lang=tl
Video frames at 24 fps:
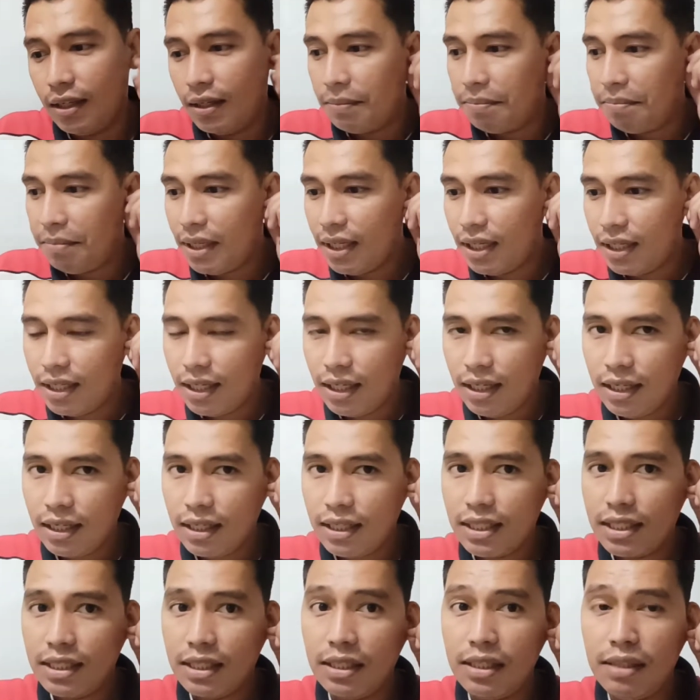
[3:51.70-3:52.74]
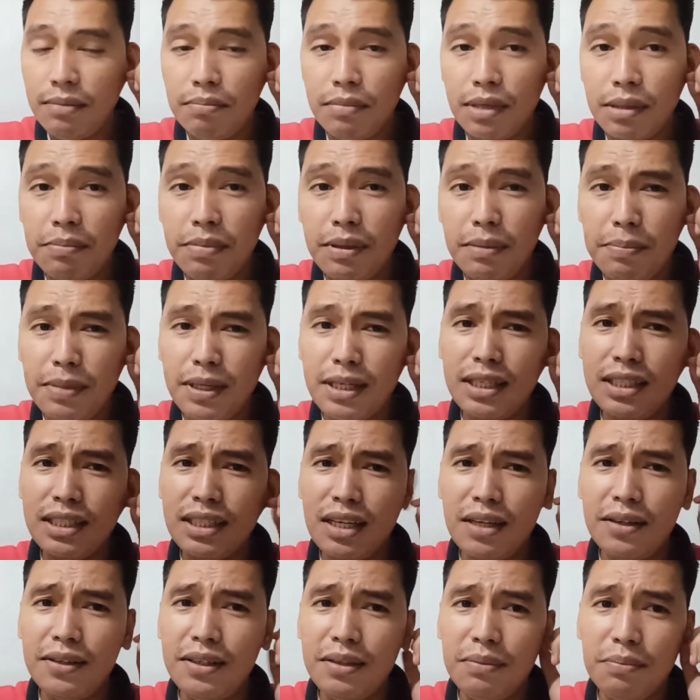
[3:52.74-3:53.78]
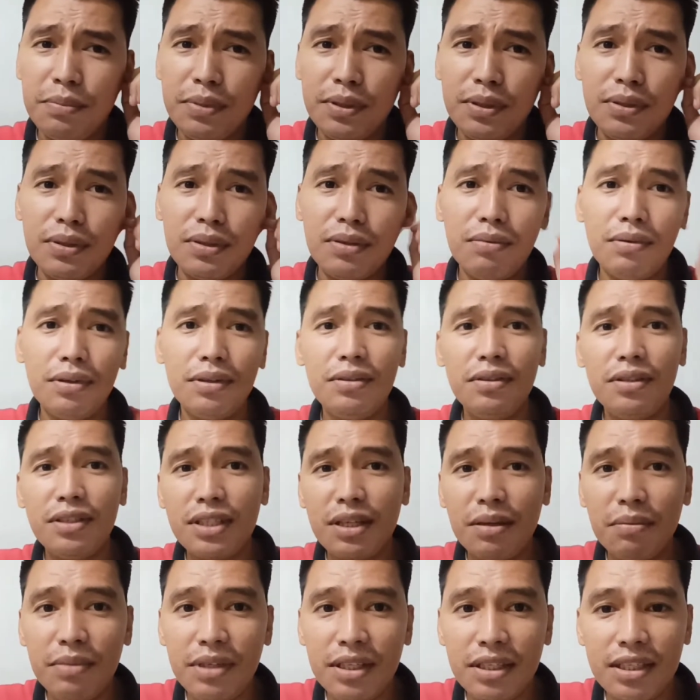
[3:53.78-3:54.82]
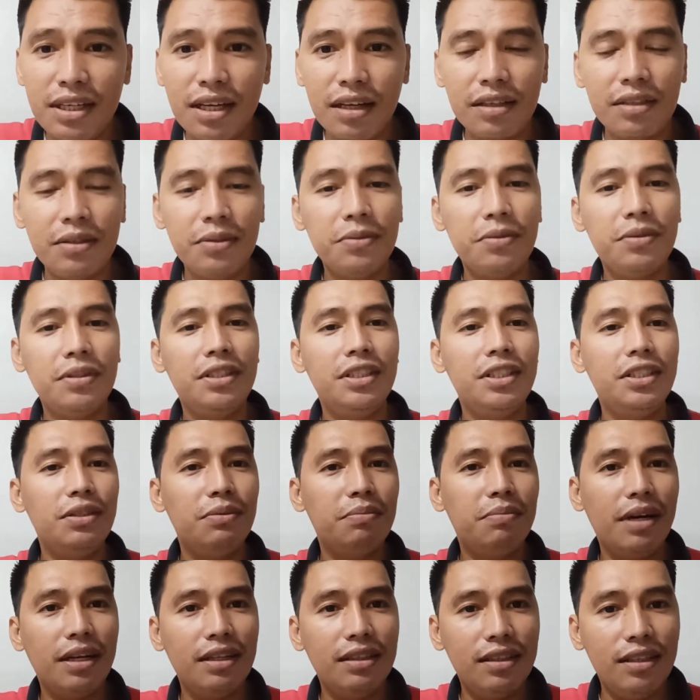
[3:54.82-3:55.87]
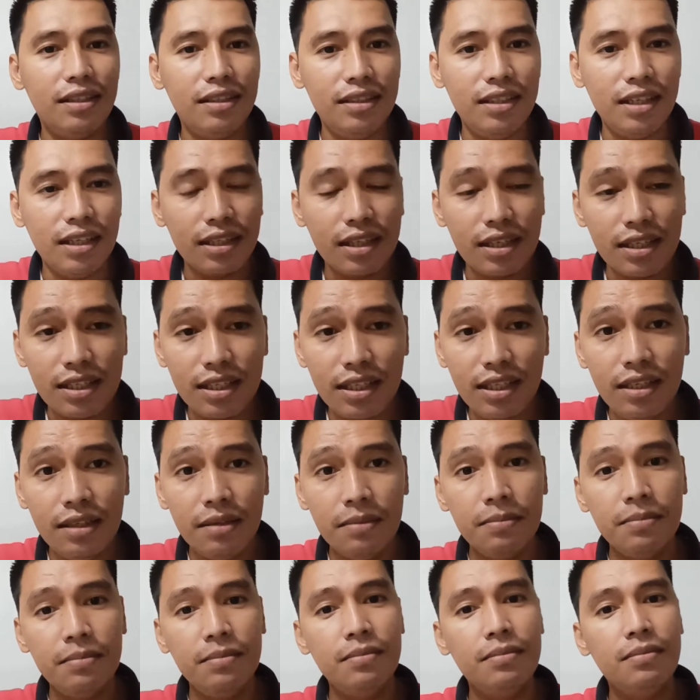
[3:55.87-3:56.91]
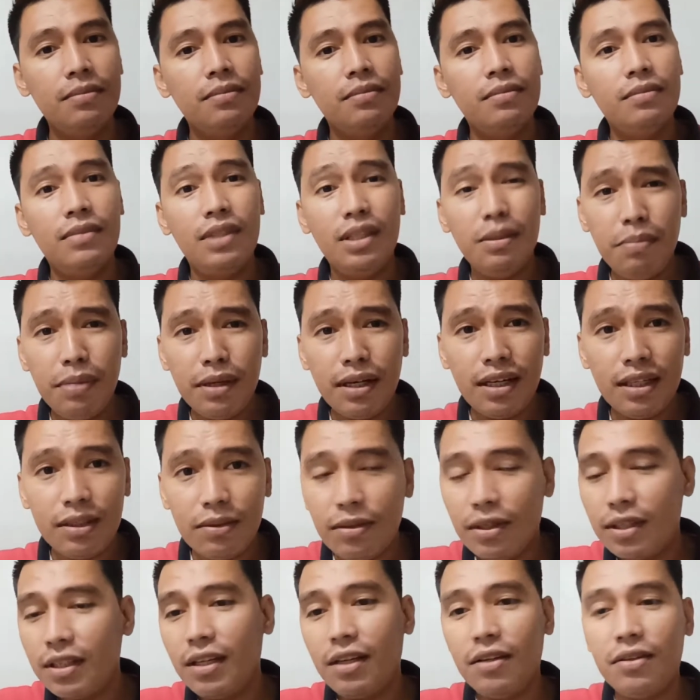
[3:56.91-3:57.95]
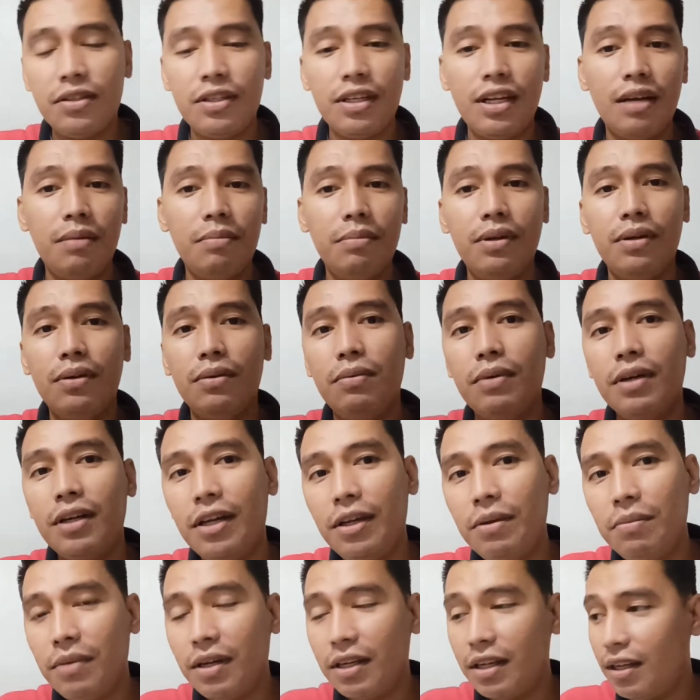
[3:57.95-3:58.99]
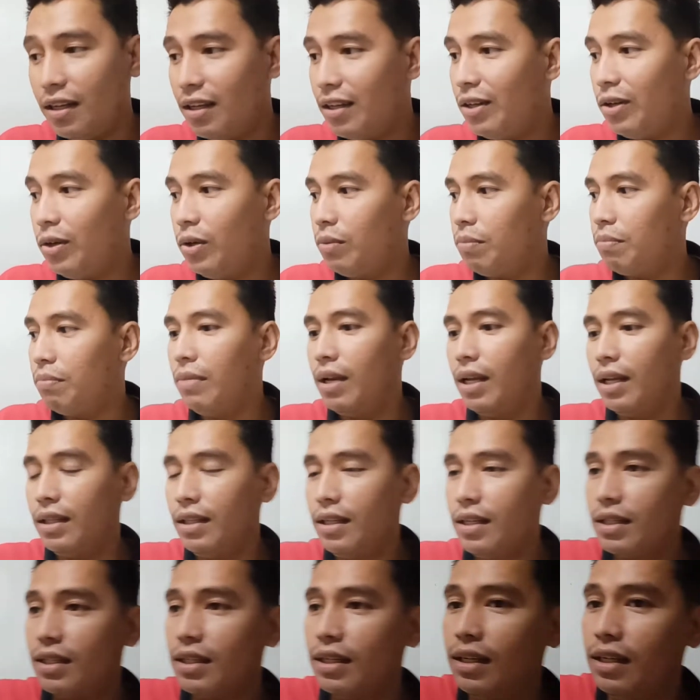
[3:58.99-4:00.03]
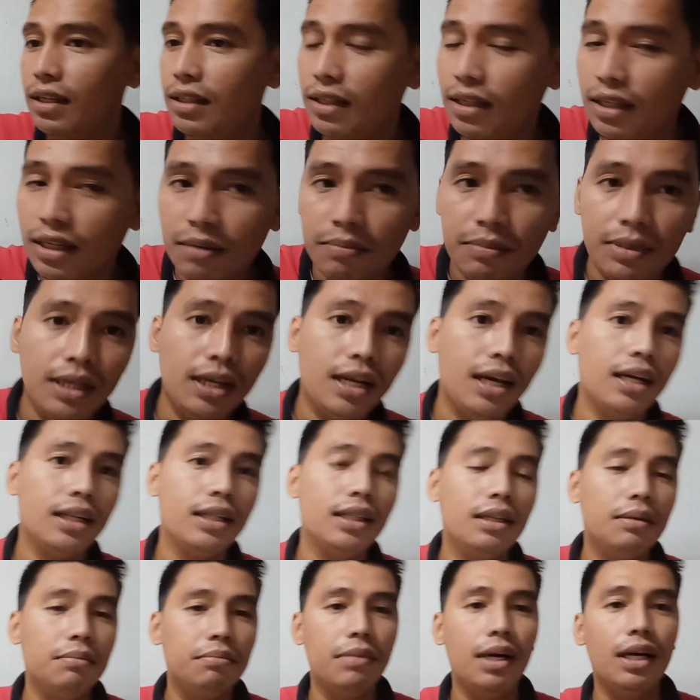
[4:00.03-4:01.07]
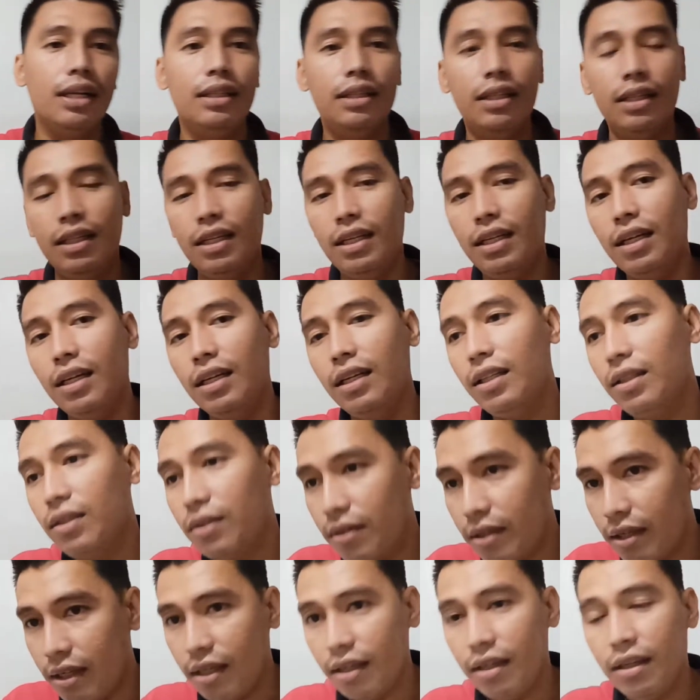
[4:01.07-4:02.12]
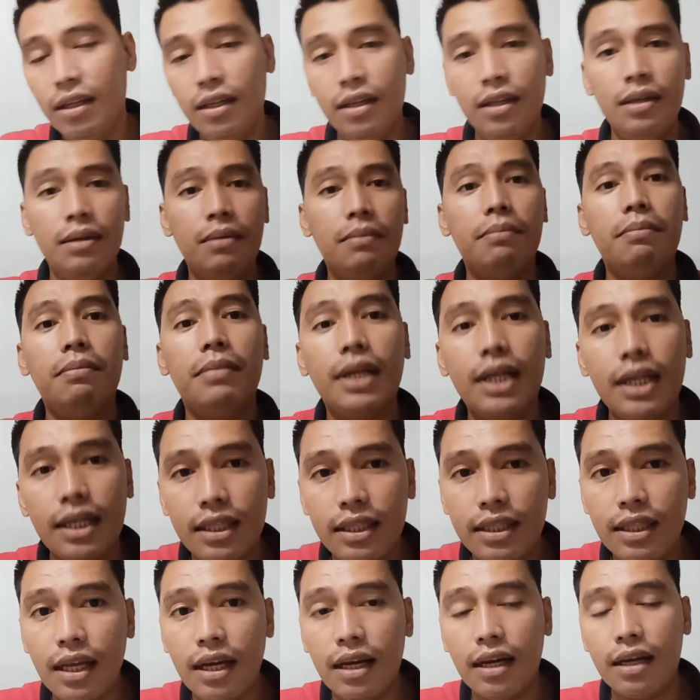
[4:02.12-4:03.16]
Pagka kasi magpapakita kayo ng picture, huwag nyo sabihin sa akin kung kanino banded yan. Kasi, di ba katulad nga nung sinabi ko, huwag kayong magiging loop line. Kasi hindi naman lahat ng banded ni ganito eh maganda.